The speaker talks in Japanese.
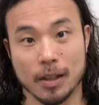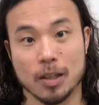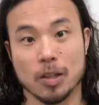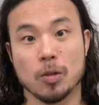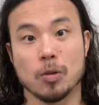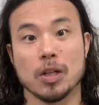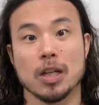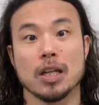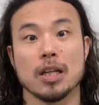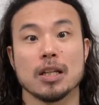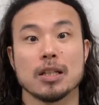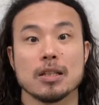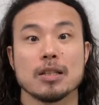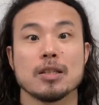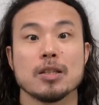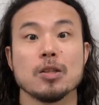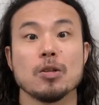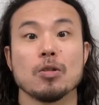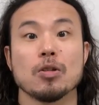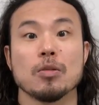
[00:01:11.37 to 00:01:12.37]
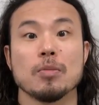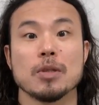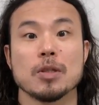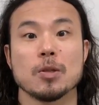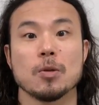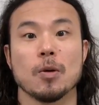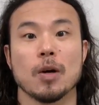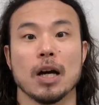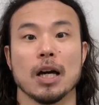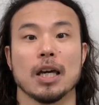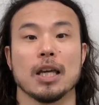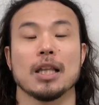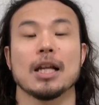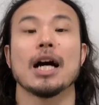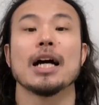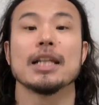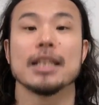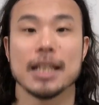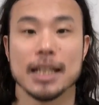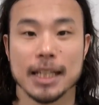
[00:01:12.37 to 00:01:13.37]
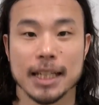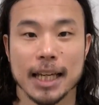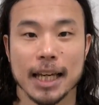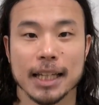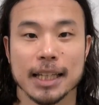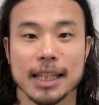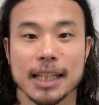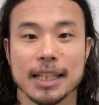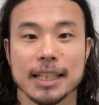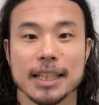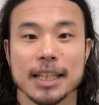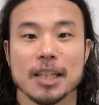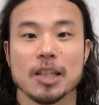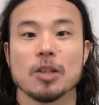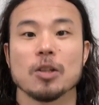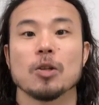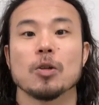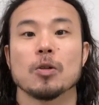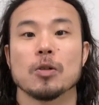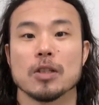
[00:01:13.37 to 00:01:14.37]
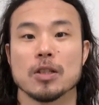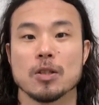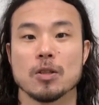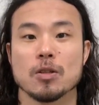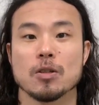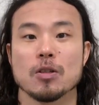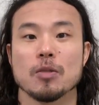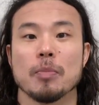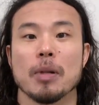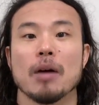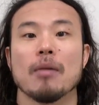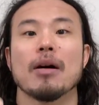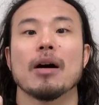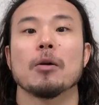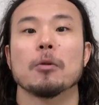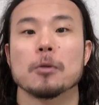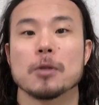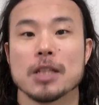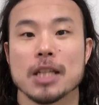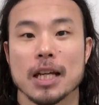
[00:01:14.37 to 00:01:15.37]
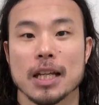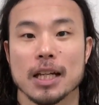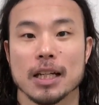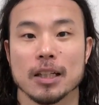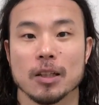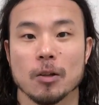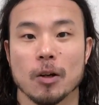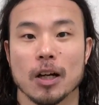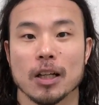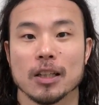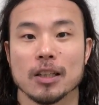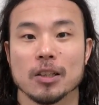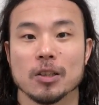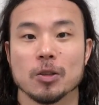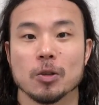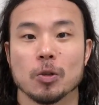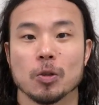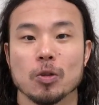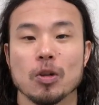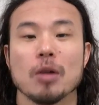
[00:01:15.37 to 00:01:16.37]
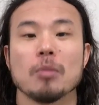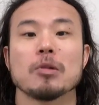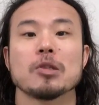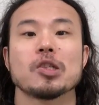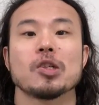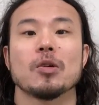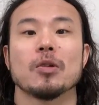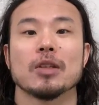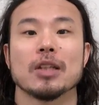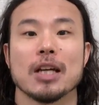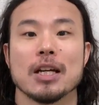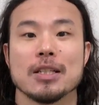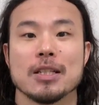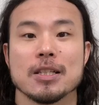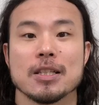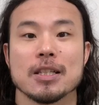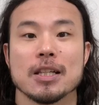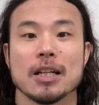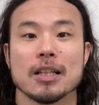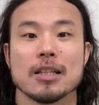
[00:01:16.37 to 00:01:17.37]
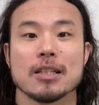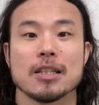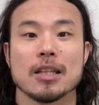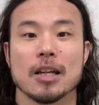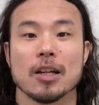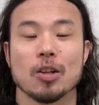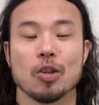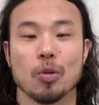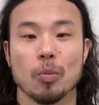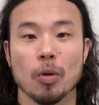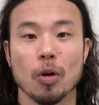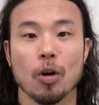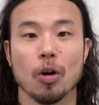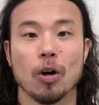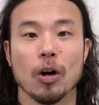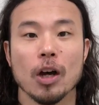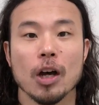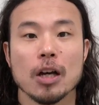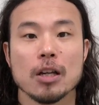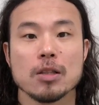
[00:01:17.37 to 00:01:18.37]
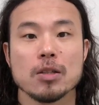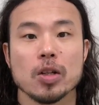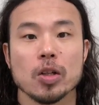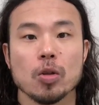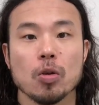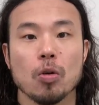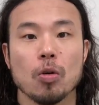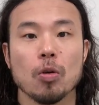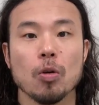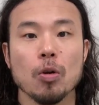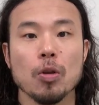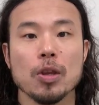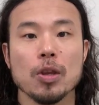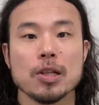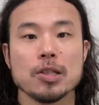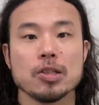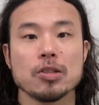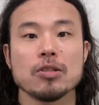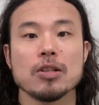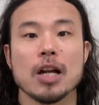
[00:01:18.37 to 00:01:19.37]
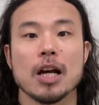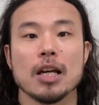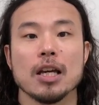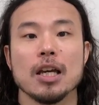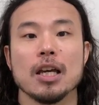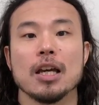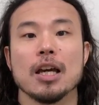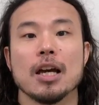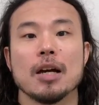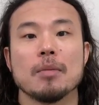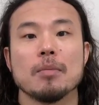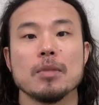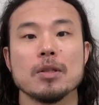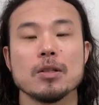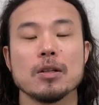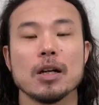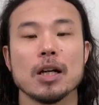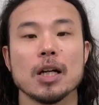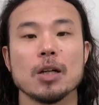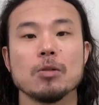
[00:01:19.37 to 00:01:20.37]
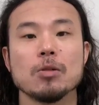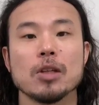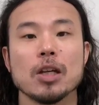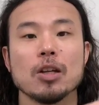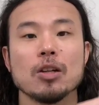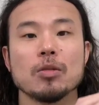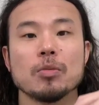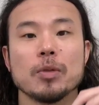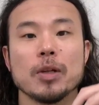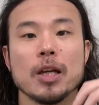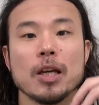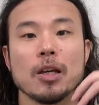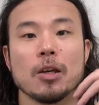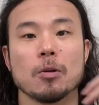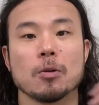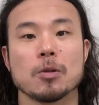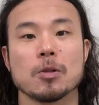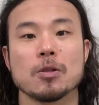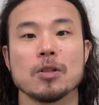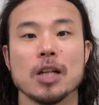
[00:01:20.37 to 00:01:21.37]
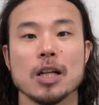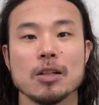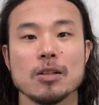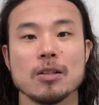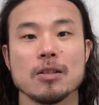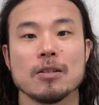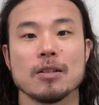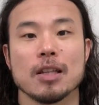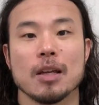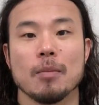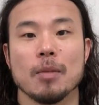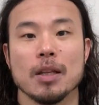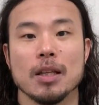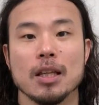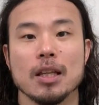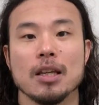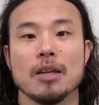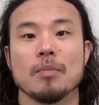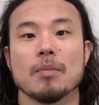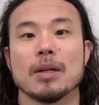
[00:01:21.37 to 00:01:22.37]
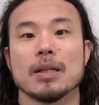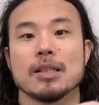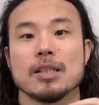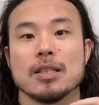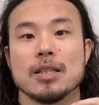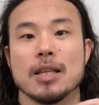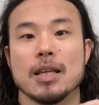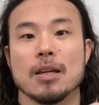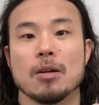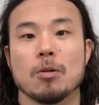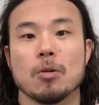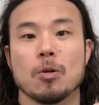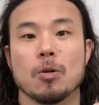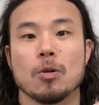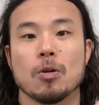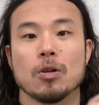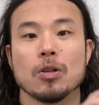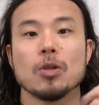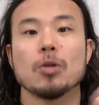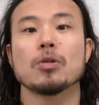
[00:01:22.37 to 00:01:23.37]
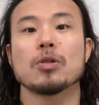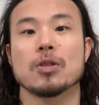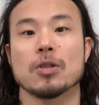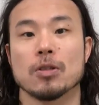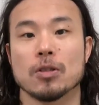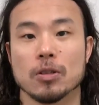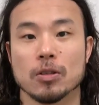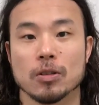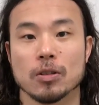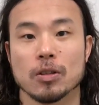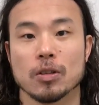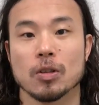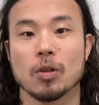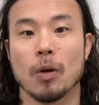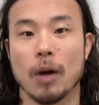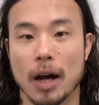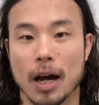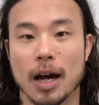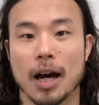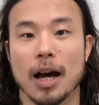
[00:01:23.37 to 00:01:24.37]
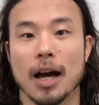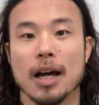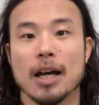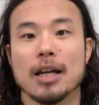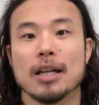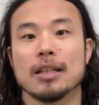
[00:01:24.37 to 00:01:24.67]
より強く水をかかいたり蹴ったりできるようにするパワーをつけたりとかっていうことはもちろん大切なんですけれどもそれと同じぐらい水から受けるブレーキを少なくするために、まあ、姿勢を良くするとか